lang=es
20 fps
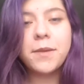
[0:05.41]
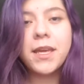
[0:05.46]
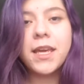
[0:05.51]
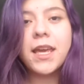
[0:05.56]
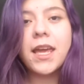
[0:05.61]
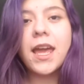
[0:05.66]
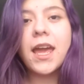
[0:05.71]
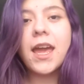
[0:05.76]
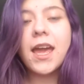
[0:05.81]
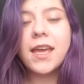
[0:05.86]

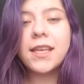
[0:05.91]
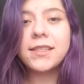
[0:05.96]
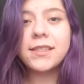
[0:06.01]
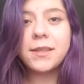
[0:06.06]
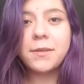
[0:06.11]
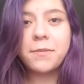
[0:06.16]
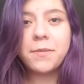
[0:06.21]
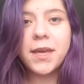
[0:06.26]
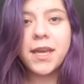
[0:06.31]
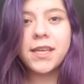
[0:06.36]
vi
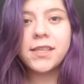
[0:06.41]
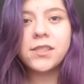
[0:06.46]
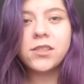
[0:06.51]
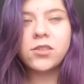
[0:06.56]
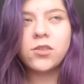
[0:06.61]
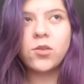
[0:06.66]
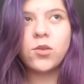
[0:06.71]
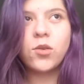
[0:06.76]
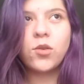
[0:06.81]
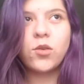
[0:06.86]
este
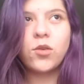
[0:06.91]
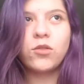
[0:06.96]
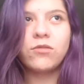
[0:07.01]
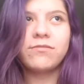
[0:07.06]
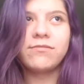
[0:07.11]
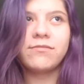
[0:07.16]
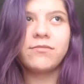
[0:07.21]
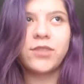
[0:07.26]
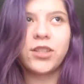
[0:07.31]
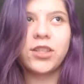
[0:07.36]
mes, o
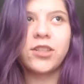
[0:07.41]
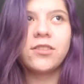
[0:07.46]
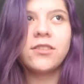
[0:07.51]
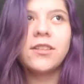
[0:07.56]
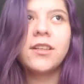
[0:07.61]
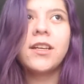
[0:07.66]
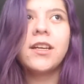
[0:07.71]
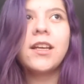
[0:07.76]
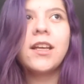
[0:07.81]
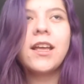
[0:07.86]
bueno,
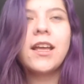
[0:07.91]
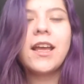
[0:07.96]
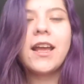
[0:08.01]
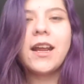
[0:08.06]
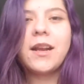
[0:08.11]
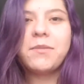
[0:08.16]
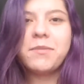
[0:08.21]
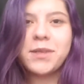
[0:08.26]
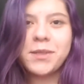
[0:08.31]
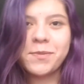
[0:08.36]

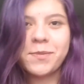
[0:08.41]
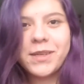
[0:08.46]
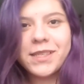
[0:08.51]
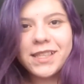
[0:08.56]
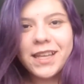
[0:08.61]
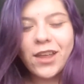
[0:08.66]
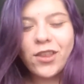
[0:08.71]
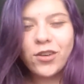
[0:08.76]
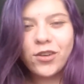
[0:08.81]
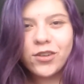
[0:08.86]
el mes
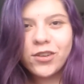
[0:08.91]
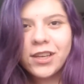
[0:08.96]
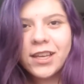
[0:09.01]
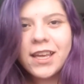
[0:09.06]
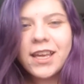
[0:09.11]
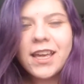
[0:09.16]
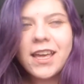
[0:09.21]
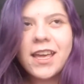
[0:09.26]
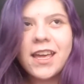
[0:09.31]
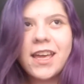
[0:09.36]
pasado,
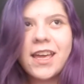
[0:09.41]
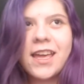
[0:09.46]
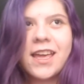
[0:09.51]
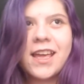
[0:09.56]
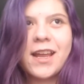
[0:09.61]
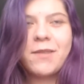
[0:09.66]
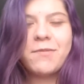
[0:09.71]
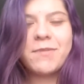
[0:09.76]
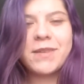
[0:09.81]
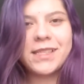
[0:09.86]

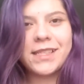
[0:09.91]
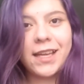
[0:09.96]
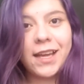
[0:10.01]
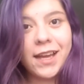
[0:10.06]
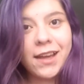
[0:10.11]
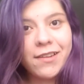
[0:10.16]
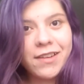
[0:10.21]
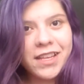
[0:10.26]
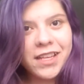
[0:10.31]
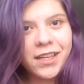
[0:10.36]
el mes que
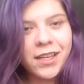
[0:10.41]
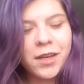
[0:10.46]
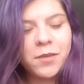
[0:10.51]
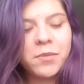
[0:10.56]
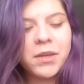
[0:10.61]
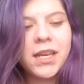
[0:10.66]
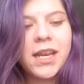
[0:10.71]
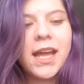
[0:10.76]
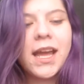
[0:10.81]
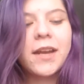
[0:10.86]
acaba de
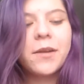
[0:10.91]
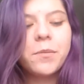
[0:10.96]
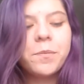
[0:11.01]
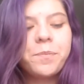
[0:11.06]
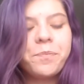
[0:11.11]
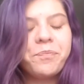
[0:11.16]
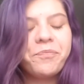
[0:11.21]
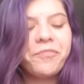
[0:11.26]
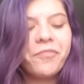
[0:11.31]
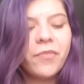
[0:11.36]
terminar.
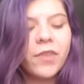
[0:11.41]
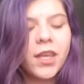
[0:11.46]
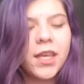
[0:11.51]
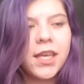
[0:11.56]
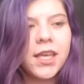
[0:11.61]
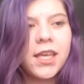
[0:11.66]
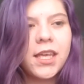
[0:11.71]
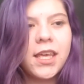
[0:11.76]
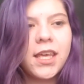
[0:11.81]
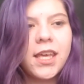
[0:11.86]

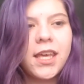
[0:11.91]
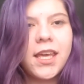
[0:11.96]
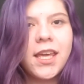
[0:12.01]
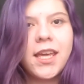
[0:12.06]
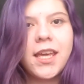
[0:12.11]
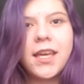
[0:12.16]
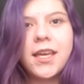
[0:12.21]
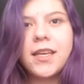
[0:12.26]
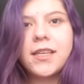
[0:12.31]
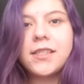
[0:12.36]

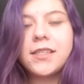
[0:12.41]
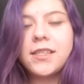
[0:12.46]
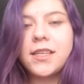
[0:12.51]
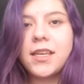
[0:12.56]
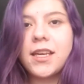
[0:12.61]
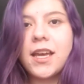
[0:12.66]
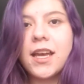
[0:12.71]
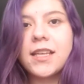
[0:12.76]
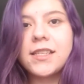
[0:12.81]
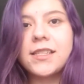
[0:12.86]
Y
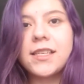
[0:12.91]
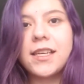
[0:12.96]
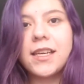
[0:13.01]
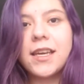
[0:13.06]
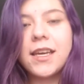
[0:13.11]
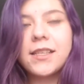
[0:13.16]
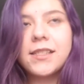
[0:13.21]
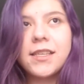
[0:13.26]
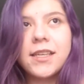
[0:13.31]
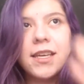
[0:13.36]
sí, así
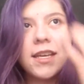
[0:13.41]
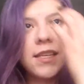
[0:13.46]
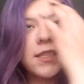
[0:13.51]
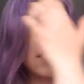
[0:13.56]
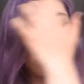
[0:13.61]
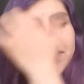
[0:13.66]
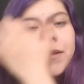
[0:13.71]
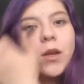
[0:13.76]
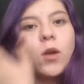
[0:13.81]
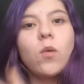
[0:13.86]
que si quieren
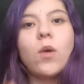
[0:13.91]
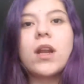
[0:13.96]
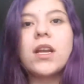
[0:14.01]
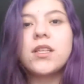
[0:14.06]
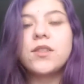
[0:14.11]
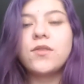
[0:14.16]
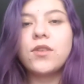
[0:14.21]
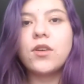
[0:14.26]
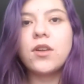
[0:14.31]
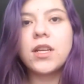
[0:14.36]
saber
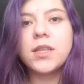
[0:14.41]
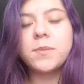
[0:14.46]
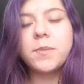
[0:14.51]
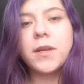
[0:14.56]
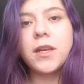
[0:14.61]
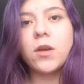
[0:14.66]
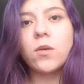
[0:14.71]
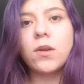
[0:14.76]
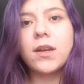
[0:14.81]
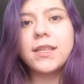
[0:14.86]
cuáles fueron las
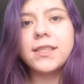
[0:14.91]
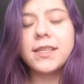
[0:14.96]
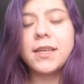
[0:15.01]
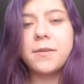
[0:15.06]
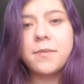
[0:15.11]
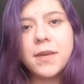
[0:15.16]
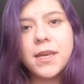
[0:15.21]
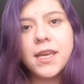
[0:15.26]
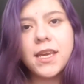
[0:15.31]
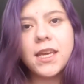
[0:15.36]
películas
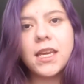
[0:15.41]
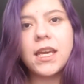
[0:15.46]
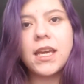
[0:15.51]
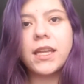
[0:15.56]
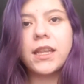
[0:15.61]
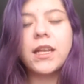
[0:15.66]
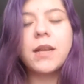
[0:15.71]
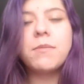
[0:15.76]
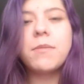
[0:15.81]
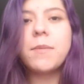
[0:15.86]
que vi y
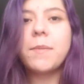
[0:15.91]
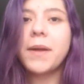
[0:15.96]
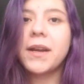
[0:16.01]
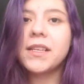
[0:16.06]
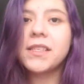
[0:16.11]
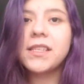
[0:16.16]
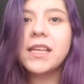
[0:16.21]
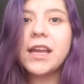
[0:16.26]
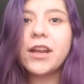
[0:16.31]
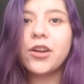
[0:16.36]
qué tal me
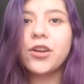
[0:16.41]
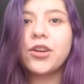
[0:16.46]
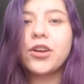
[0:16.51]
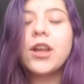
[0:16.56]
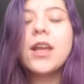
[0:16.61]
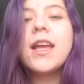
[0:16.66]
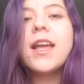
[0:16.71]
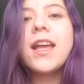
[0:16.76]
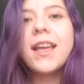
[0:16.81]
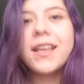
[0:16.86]
parecieron,
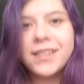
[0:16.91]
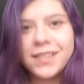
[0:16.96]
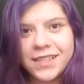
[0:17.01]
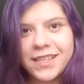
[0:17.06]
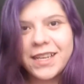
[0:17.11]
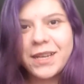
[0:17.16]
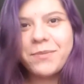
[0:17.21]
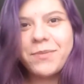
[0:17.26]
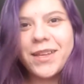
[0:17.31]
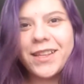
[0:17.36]

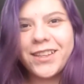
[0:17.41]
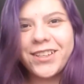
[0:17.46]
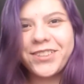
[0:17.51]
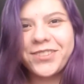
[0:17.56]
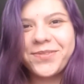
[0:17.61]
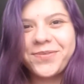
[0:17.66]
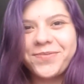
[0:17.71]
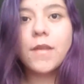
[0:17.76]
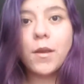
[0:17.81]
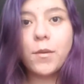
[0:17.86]
sigan viendo.
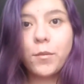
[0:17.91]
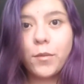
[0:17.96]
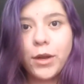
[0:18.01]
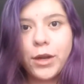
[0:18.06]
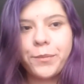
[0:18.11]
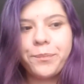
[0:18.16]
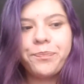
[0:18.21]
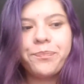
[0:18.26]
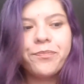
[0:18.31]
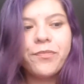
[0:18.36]

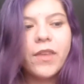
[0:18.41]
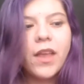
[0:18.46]
Bueno,